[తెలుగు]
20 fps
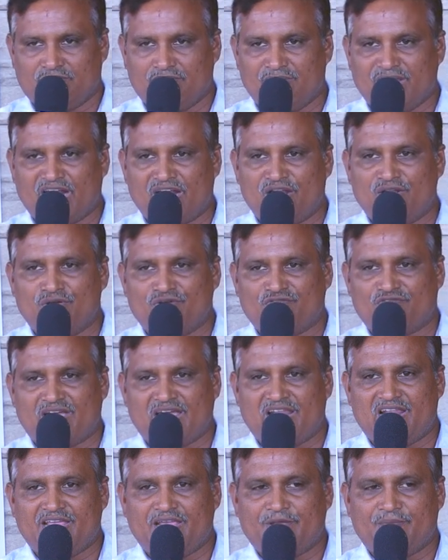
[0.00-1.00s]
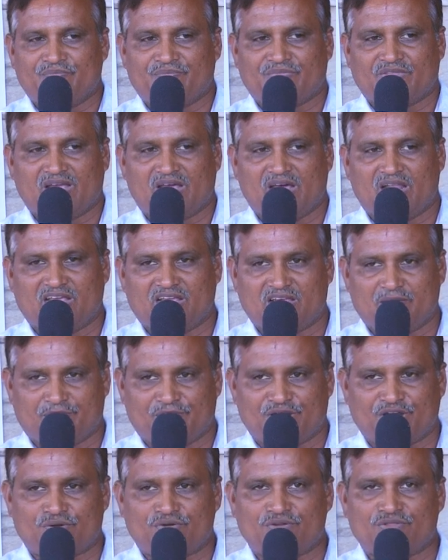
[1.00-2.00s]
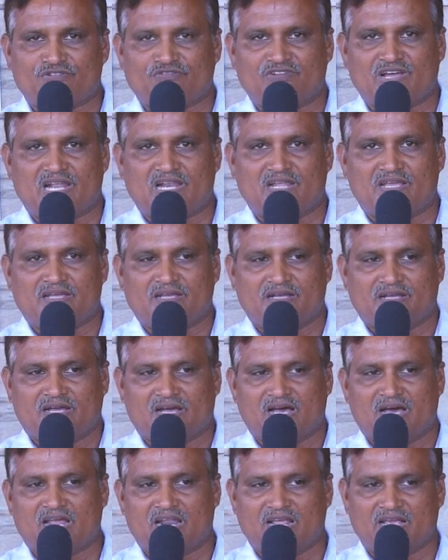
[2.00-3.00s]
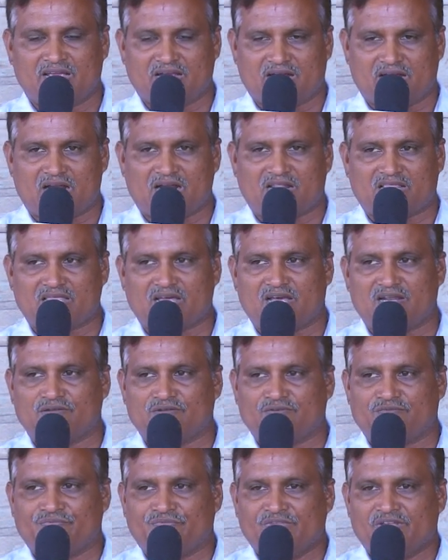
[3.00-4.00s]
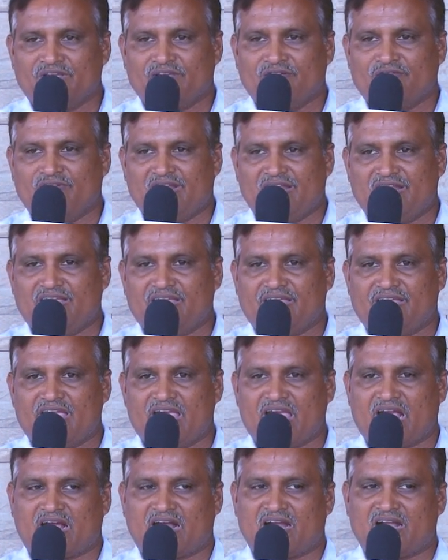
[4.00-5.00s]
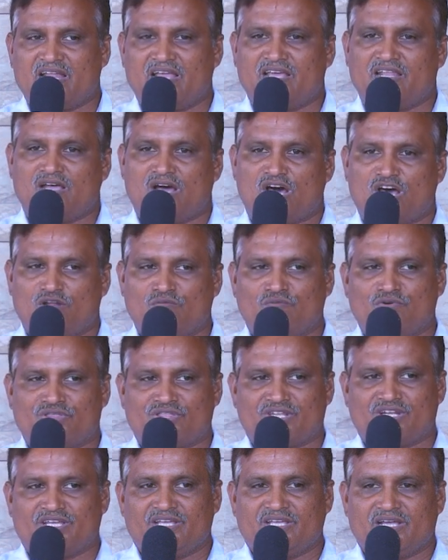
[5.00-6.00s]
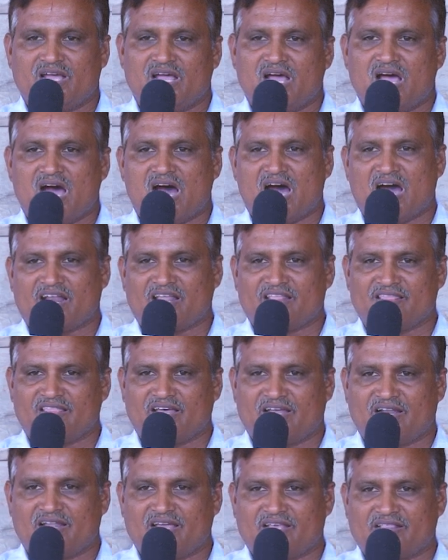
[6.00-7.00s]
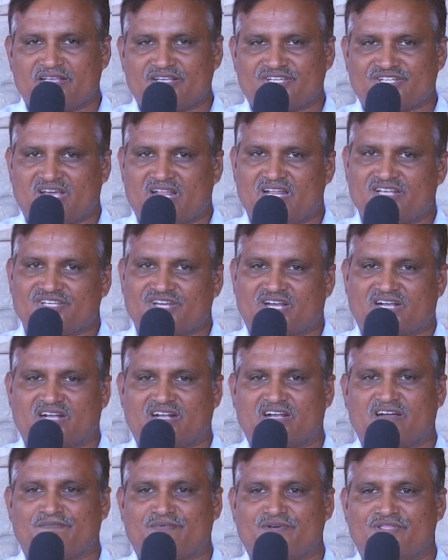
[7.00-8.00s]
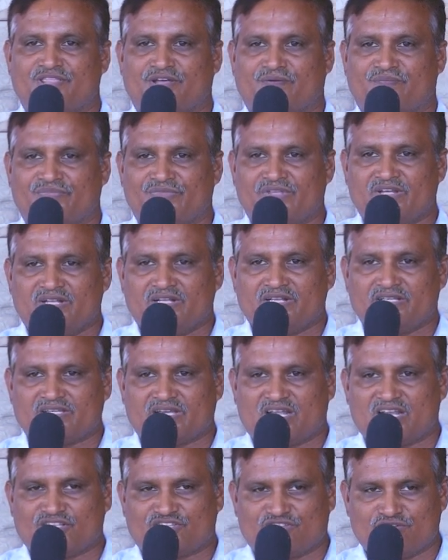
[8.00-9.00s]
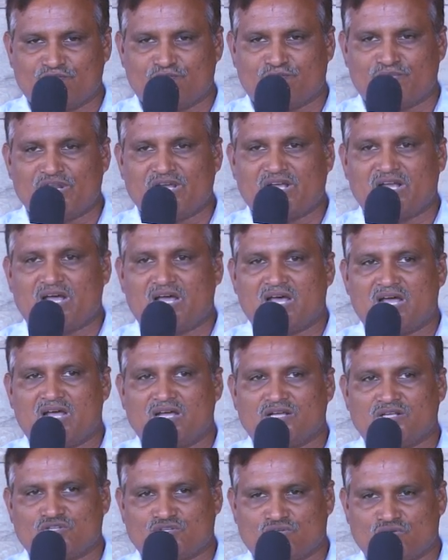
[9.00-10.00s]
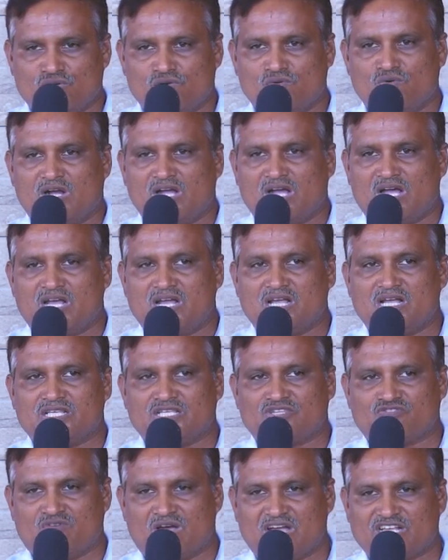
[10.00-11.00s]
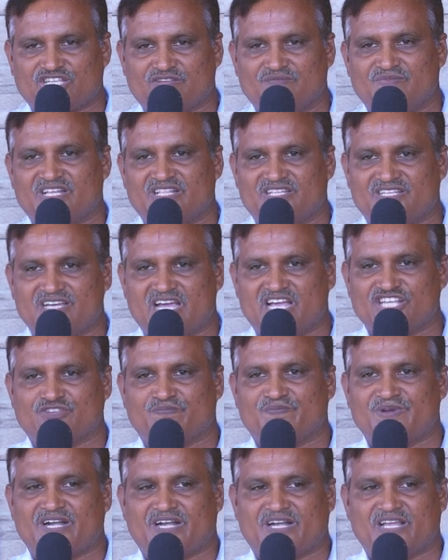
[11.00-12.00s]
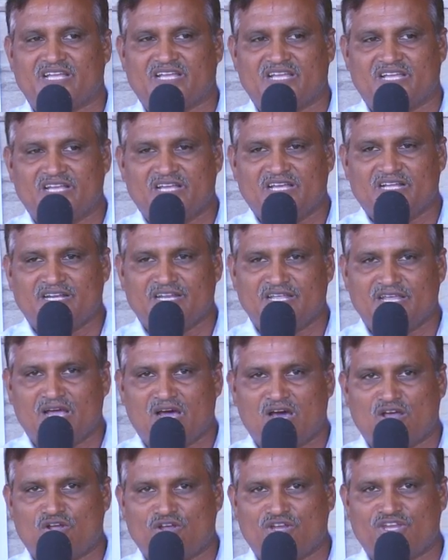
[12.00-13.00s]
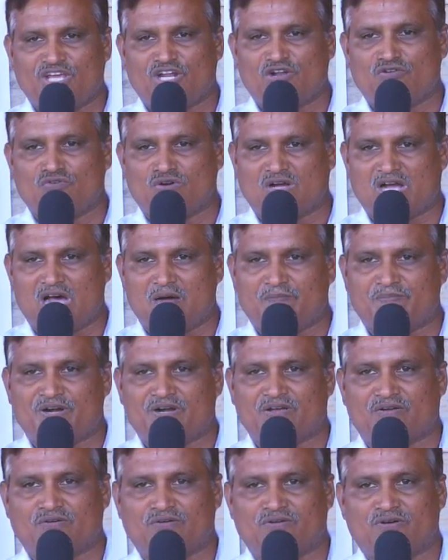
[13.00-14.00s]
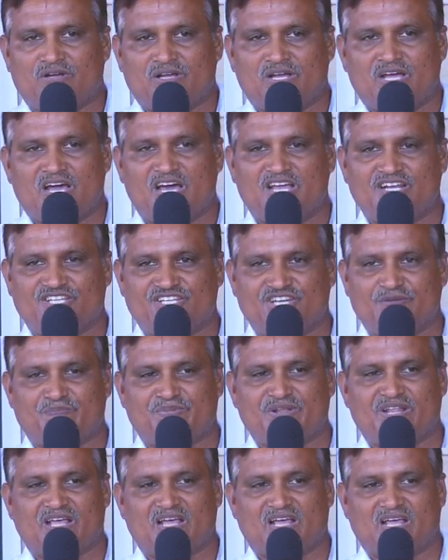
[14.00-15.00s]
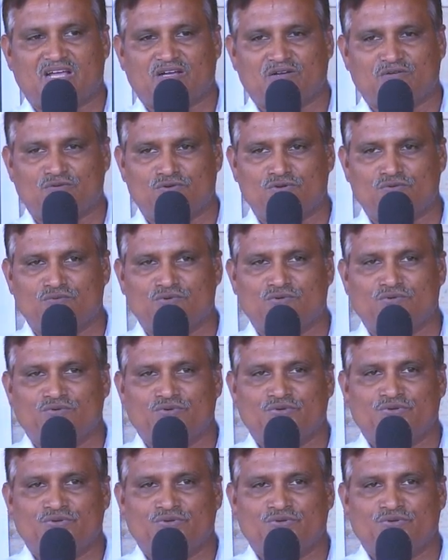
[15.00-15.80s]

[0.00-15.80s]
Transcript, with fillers: బెంగళూరు వ్యాలీ అలాగే ప్రకృతి వ్యాలీ అలాగే కత్తాలు వెళ్ళి ఎక్కడ లేని అనుభూతిని ఆనందాన్ని అయితే చాలా చక్కగా పొందాం చాలా సింపుల్గా సులువుగా శ్వాస మీద ధ్యాస పెట్టి నీ ఆరోగ్యం నువ్వు కాపాడుకో అని చెప్పిన గురువు